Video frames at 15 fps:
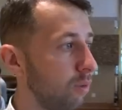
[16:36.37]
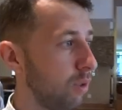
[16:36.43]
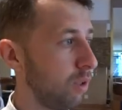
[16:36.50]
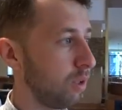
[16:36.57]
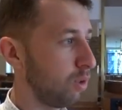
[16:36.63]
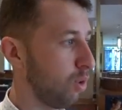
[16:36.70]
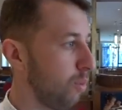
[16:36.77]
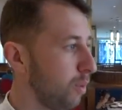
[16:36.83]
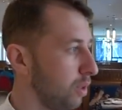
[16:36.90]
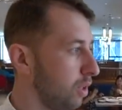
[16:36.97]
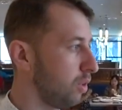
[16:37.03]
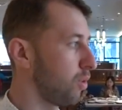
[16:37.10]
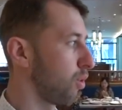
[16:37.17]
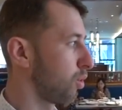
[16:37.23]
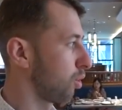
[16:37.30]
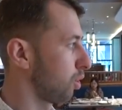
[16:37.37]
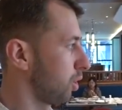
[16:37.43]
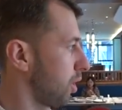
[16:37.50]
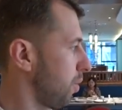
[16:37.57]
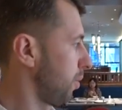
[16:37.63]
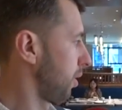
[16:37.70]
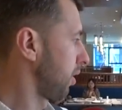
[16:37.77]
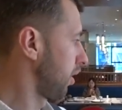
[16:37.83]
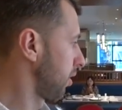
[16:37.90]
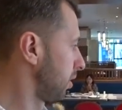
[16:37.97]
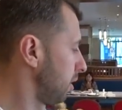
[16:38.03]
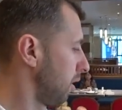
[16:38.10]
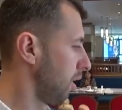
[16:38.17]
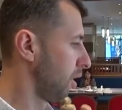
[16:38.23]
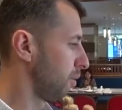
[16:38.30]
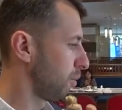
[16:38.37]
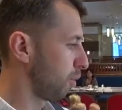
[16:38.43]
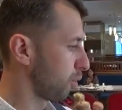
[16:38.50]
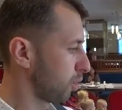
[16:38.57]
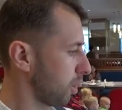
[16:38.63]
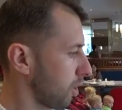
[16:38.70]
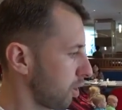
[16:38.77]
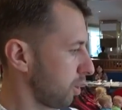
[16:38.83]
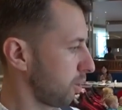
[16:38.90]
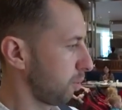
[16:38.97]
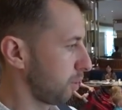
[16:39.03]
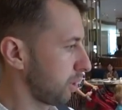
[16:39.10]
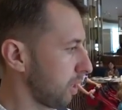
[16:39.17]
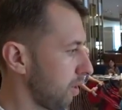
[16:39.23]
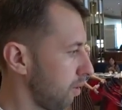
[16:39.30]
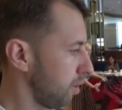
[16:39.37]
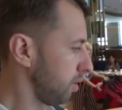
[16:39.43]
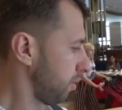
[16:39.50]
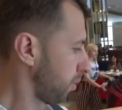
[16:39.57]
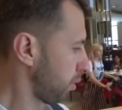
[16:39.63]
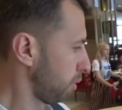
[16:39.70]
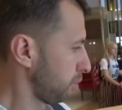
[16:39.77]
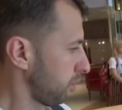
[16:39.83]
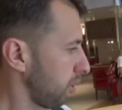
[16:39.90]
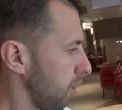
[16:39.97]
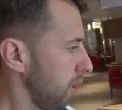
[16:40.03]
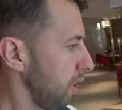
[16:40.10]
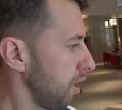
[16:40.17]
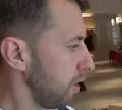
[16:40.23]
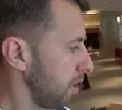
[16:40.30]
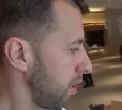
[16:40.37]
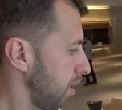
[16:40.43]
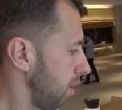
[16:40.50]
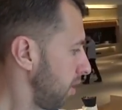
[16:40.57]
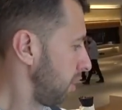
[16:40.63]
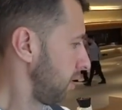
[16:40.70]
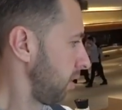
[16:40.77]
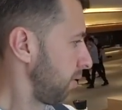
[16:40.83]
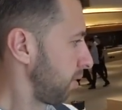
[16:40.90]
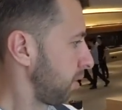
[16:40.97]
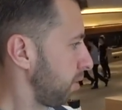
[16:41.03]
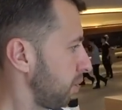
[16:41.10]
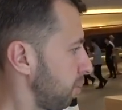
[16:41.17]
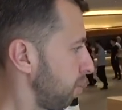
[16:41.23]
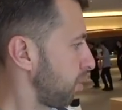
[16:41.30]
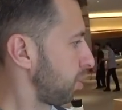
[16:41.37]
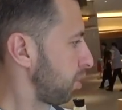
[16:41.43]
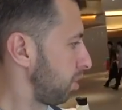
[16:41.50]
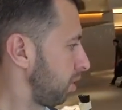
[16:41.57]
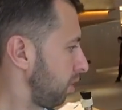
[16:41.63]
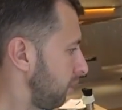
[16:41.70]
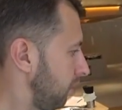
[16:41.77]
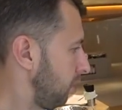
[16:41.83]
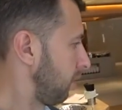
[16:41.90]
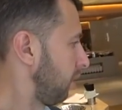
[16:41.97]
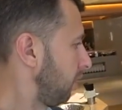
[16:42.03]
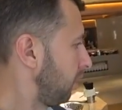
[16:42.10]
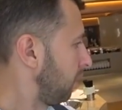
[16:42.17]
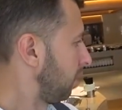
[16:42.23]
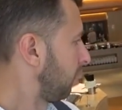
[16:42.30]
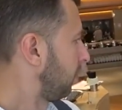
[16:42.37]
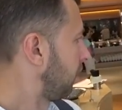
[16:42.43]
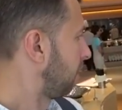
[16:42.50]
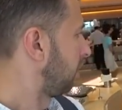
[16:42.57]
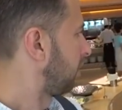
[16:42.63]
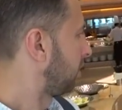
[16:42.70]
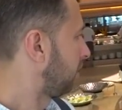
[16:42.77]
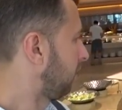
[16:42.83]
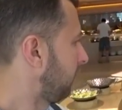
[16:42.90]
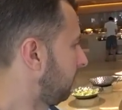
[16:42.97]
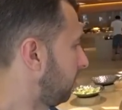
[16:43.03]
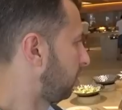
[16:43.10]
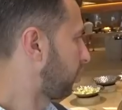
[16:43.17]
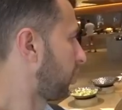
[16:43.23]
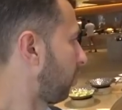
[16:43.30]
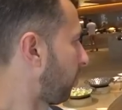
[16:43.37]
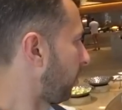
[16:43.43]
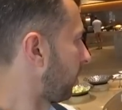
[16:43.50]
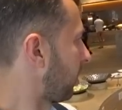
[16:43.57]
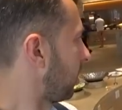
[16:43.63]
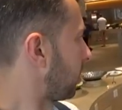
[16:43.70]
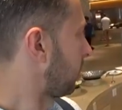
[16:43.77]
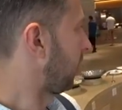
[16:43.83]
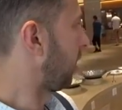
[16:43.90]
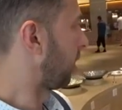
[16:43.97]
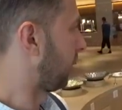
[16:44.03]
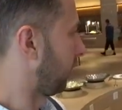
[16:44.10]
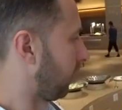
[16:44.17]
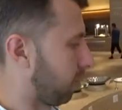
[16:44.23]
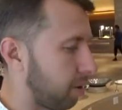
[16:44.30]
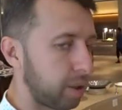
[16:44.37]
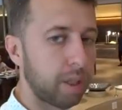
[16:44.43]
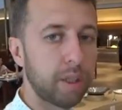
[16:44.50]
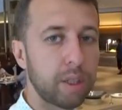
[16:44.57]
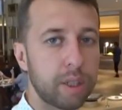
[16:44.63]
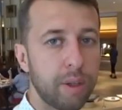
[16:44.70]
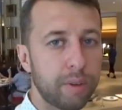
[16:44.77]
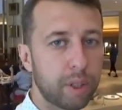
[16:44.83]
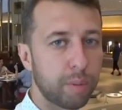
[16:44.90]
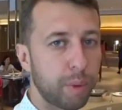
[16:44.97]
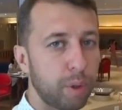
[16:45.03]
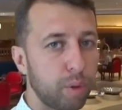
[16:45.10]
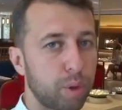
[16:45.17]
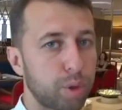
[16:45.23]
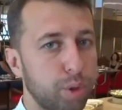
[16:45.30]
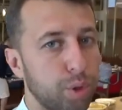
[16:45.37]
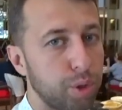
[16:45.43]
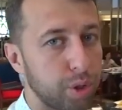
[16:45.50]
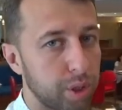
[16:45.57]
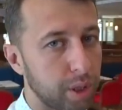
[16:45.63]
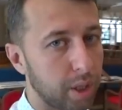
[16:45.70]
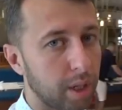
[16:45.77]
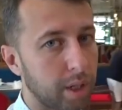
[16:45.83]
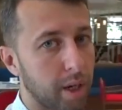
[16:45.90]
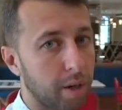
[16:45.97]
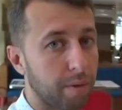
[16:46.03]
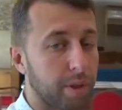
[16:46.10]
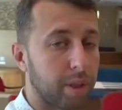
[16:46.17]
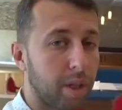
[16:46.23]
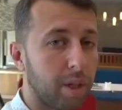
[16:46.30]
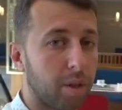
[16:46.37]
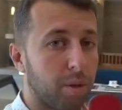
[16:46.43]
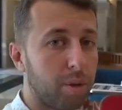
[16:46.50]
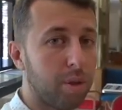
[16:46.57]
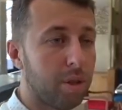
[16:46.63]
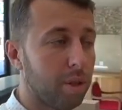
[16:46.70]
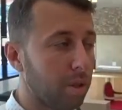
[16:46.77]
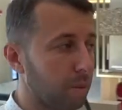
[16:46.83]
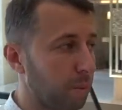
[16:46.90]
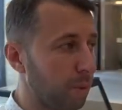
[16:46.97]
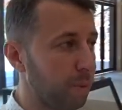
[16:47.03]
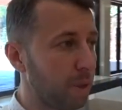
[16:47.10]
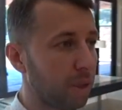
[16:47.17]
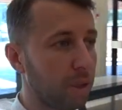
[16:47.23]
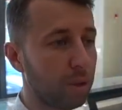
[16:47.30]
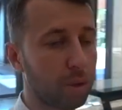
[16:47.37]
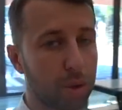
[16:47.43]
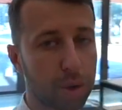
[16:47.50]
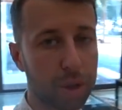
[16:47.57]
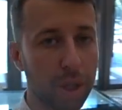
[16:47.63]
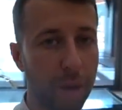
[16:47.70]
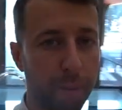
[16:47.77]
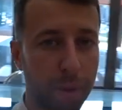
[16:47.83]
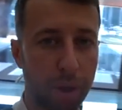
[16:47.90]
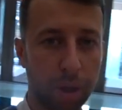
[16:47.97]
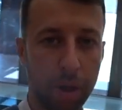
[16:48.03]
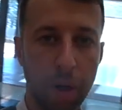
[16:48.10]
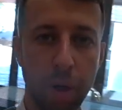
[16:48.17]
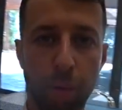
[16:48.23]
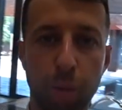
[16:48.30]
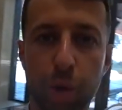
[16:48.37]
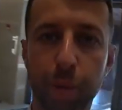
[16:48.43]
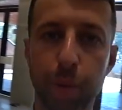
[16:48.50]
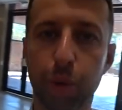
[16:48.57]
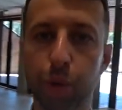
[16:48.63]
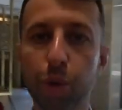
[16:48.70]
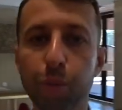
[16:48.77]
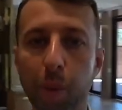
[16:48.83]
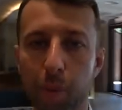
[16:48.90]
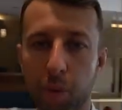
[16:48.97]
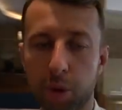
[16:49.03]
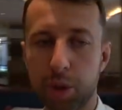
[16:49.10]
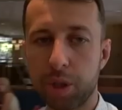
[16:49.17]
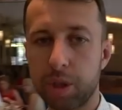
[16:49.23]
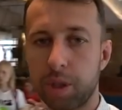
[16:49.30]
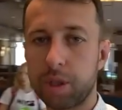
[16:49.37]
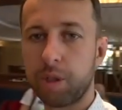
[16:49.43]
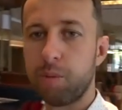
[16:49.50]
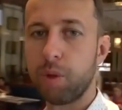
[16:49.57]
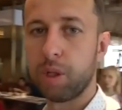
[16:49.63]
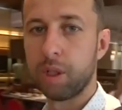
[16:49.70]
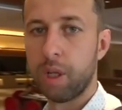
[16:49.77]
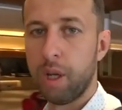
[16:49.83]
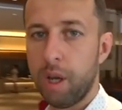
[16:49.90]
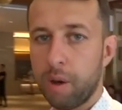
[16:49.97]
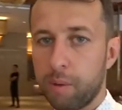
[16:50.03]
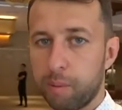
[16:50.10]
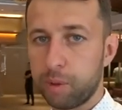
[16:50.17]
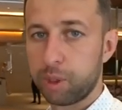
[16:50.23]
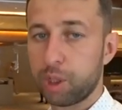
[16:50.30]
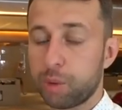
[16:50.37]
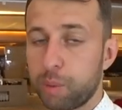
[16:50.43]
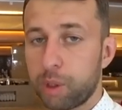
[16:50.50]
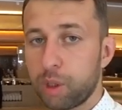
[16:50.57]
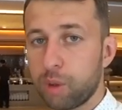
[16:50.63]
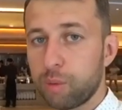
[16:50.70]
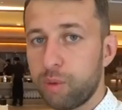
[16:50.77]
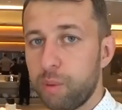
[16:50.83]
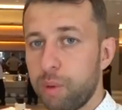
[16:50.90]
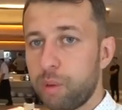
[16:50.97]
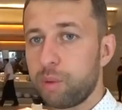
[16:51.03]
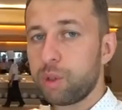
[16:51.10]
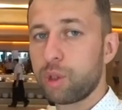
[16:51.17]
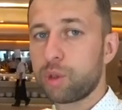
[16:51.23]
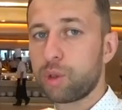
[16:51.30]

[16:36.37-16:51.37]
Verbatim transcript: вы дома, здесь все то же самое есть. Плюс также здесь представлены фрукты а, всевозможные и еще дополнительные салаты. Кстати, завтрак похож очень сильно, как в отеле Руизи, примерно то же самое, может быть чуть побольше ассортимент. Мы сейчас пойдем выберем все